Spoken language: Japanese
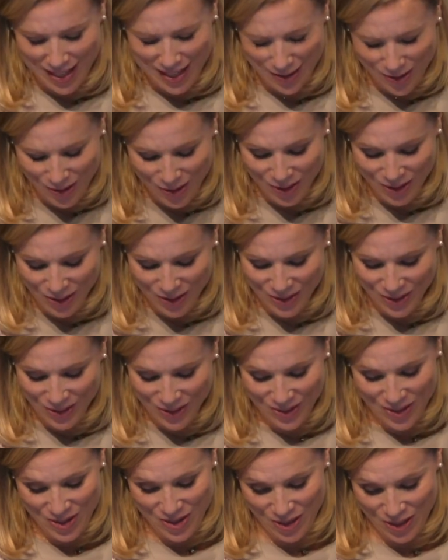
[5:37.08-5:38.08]
欧
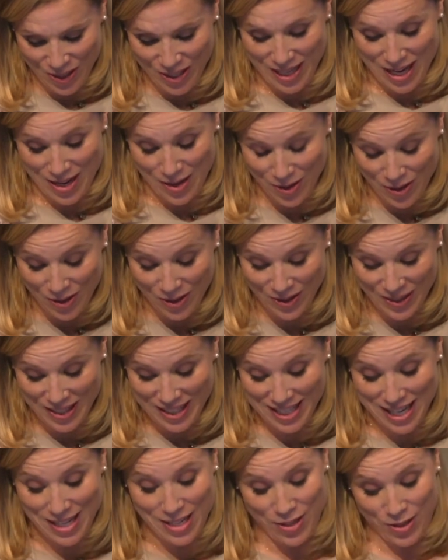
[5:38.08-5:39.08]
州本社の
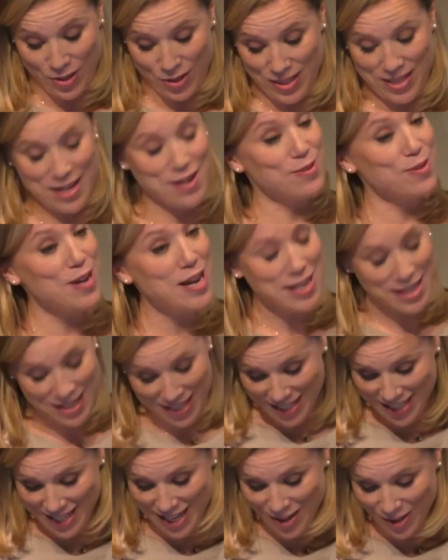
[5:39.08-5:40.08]
社長さん
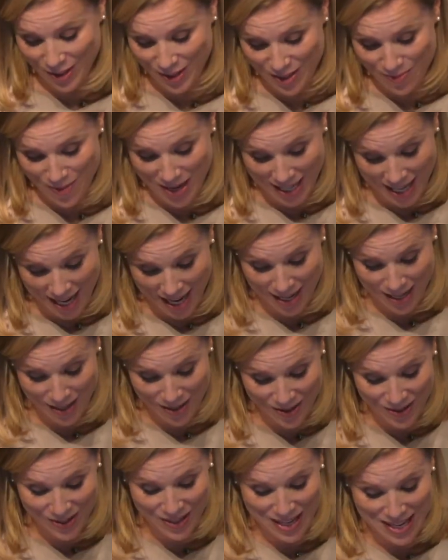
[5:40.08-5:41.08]
は、鹿児島県
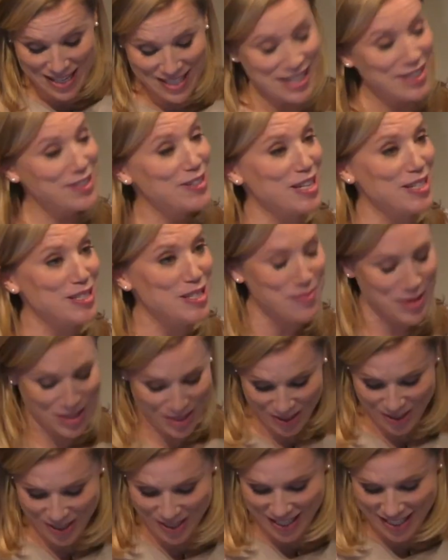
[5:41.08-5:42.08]
の桜島
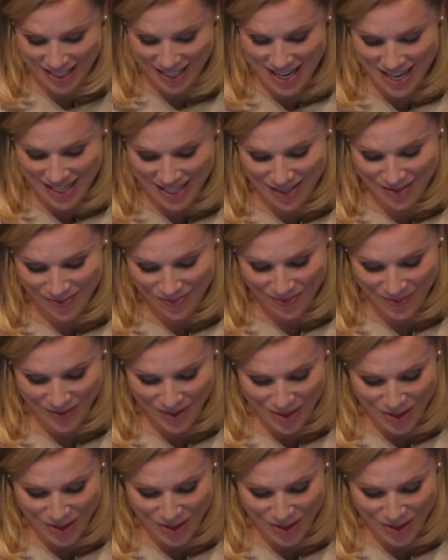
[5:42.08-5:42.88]
出身です。